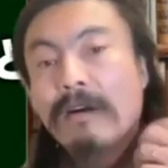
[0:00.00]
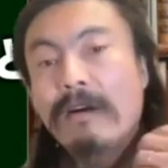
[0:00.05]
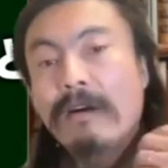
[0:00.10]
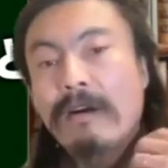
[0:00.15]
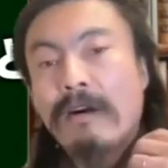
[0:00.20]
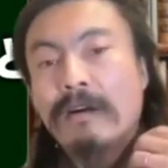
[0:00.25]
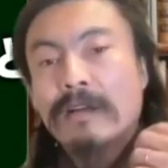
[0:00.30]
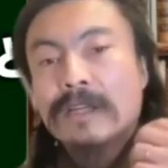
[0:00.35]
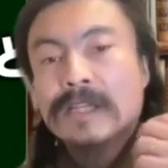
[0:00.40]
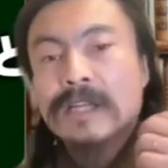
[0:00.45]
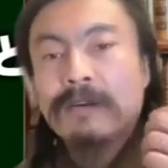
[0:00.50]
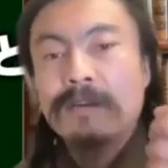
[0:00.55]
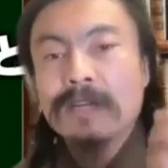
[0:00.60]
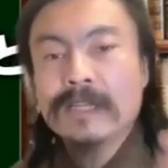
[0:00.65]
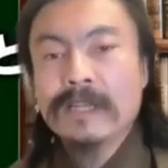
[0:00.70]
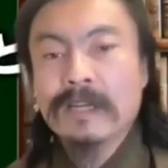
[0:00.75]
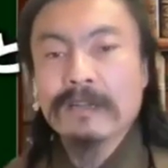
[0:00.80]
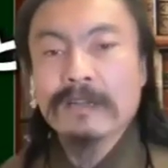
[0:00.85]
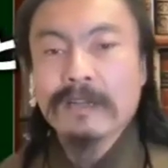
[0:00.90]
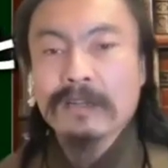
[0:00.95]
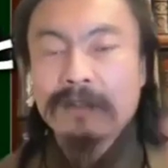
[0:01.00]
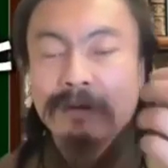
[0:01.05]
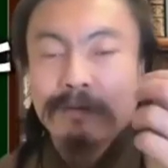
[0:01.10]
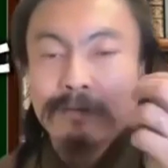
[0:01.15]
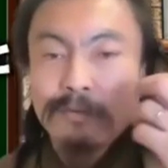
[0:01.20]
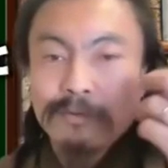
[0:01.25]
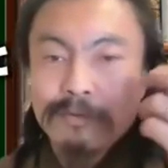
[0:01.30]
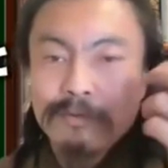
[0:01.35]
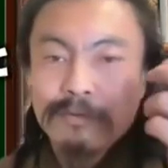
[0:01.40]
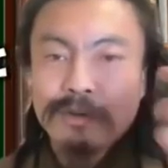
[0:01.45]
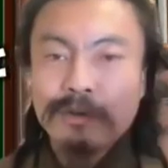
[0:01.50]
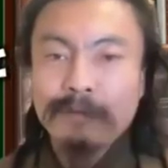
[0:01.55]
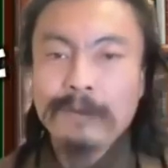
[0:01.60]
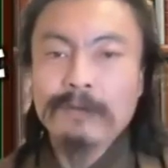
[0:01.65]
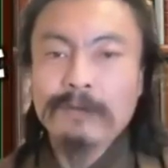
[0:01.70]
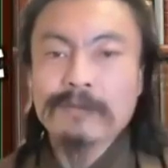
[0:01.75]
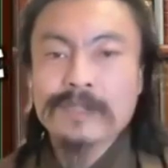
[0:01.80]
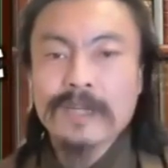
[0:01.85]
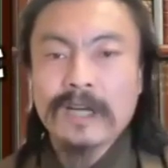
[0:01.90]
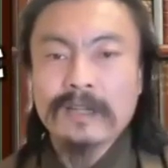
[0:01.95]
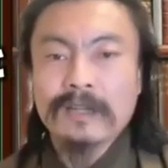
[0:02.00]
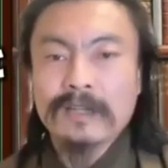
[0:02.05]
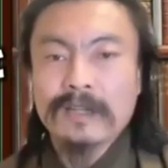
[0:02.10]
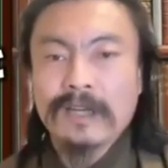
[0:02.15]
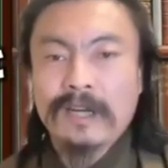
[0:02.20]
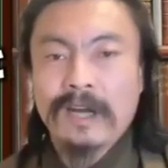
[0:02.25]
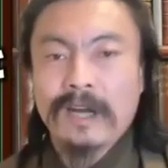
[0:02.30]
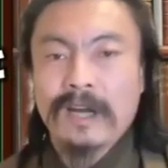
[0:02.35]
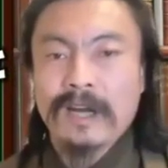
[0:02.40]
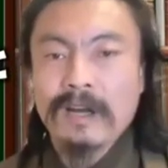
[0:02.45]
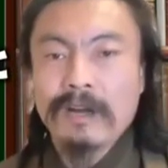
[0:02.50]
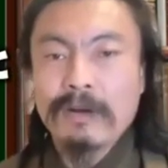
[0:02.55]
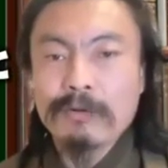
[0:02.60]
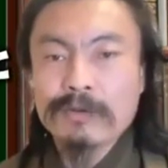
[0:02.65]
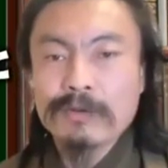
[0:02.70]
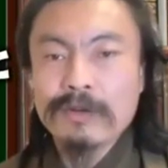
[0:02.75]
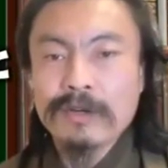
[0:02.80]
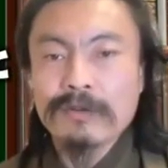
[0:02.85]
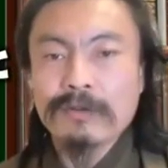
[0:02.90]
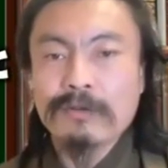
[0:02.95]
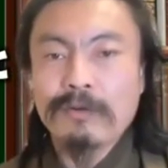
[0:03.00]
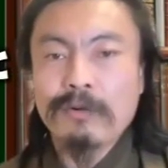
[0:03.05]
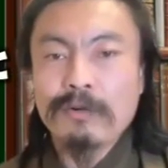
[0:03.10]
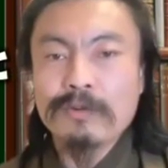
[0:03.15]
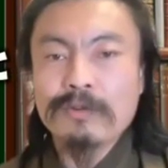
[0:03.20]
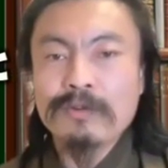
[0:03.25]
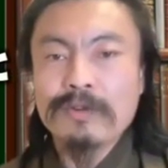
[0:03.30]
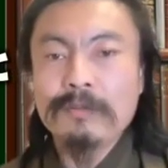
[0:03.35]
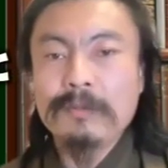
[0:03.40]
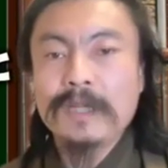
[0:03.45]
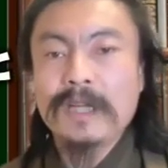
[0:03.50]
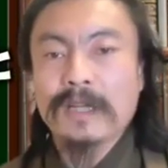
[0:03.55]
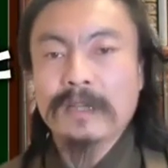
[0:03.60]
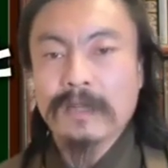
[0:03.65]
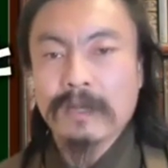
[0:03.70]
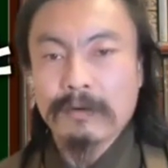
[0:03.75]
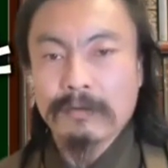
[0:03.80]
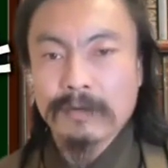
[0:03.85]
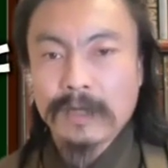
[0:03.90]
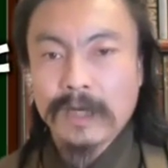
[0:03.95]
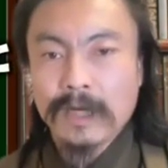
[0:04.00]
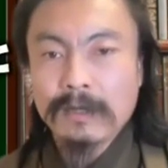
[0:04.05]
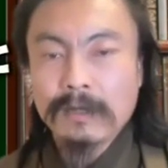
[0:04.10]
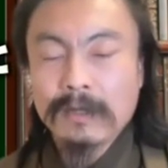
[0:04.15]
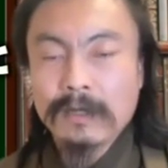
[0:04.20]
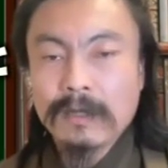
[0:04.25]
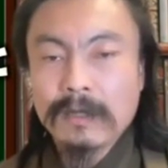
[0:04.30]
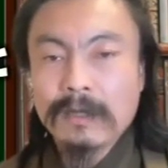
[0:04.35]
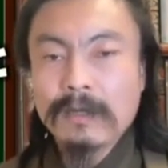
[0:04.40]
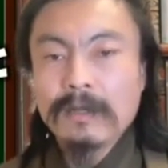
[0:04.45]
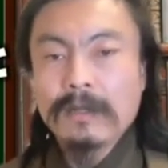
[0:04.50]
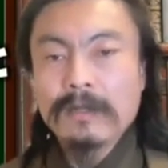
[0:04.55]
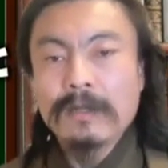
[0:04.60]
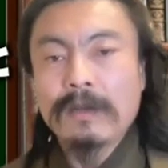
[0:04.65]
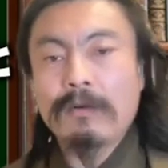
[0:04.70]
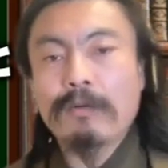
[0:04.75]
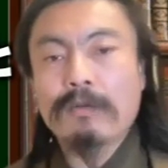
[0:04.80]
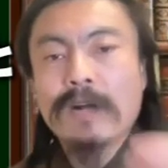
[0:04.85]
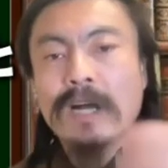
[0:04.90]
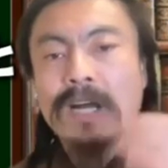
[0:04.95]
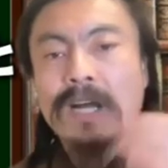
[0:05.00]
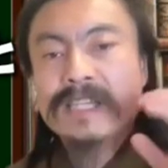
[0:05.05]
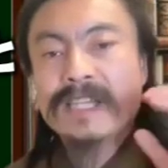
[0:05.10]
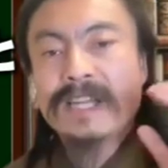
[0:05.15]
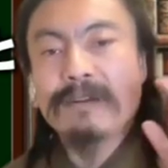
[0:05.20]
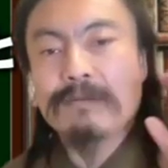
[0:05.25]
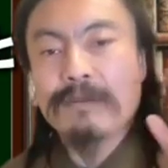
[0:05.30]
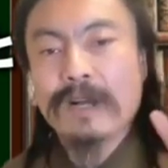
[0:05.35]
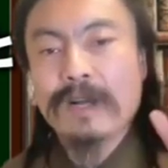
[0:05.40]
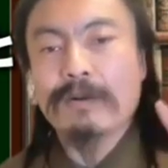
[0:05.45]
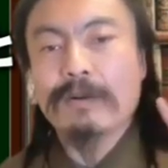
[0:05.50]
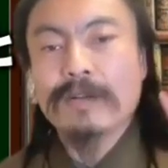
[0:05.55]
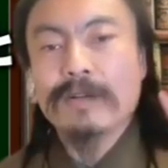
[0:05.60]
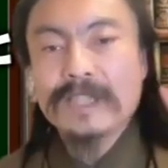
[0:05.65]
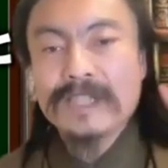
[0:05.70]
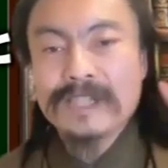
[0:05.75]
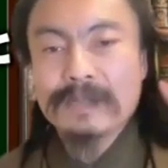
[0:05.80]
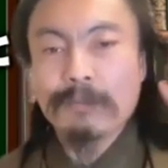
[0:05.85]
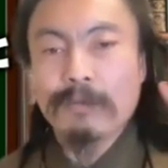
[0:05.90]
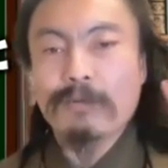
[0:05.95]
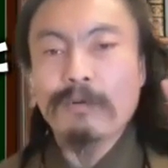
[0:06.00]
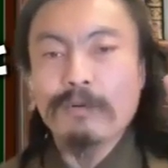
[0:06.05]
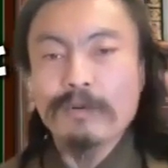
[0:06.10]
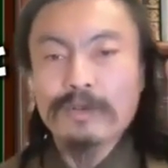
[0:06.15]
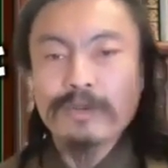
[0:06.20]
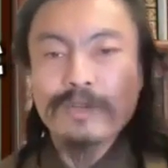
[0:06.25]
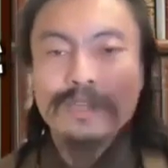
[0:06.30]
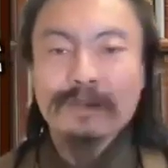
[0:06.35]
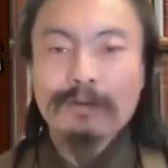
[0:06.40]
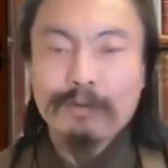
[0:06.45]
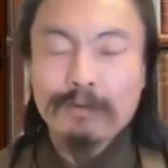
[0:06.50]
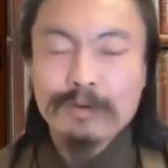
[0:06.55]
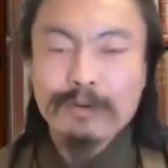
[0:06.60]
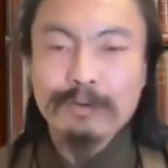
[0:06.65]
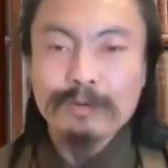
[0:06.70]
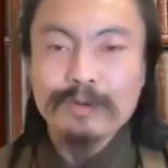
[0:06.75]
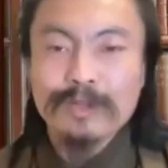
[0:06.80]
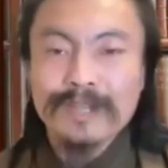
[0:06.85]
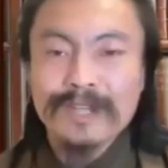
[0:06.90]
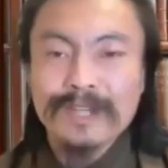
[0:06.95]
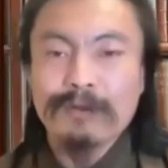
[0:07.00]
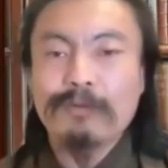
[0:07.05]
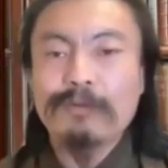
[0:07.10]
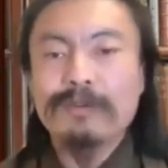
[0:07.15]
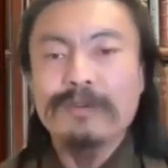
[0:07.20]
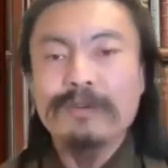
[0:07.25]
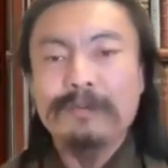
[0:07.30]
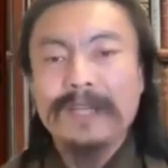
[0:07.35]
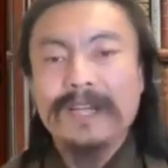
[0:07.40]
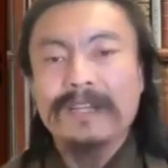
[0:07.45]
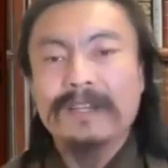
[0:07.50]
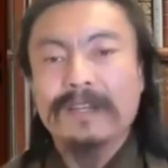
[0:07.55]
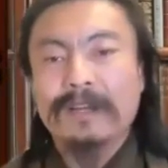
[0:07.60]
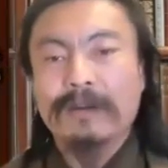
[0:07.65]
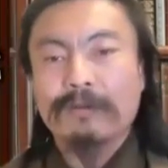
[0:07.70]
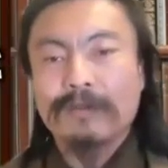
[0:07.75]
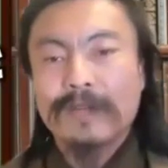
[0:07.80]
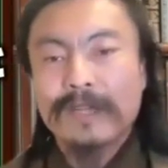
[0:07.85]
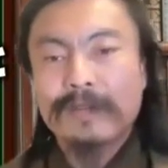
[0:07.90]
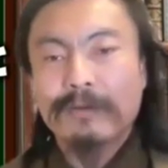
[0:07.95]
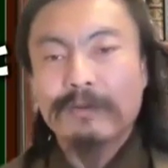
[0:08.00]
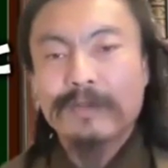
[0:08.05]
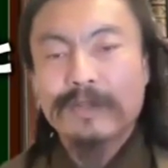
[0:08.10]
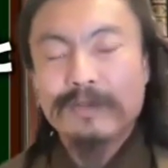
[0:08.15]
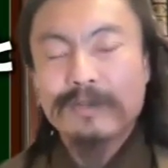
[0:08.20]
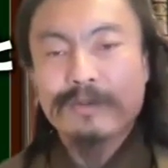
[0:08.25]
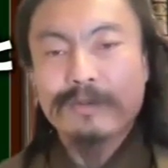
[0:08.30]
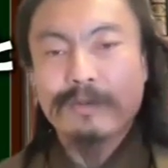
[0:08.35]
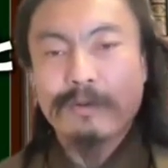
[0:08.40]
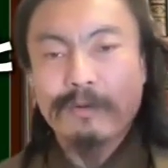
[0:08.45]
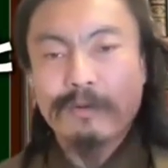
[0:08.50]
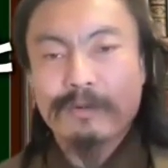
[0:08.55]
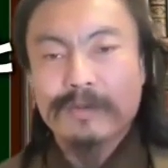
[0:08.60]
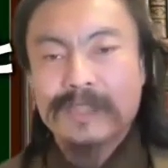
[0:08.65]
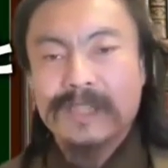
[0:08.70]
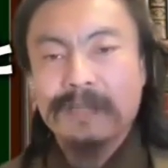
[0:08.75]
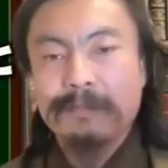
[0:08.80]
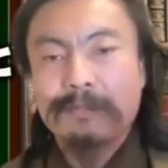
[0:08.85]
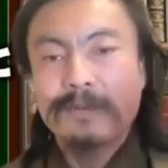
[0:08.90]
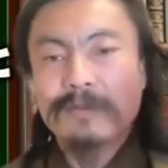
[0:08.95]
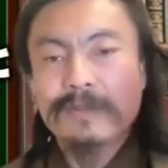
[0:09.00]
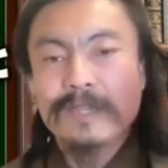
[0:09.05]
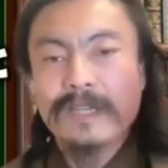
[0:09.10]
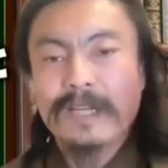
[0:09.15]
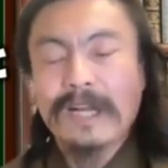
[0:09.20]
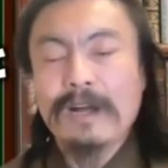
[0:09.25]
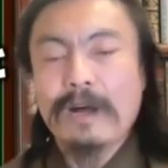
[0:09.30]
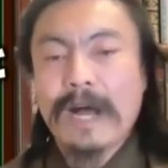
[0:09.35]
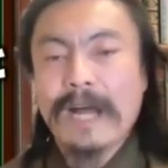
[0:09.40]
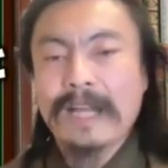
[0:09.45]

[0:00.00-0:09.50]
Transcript: あ澤さんだったらこの言葉を使ったら、おそらくこういう意味なんだろうな。ね、お母さんはいつもこういう時にこういうことを言ったらこういう意味なんだろうなというのを自分が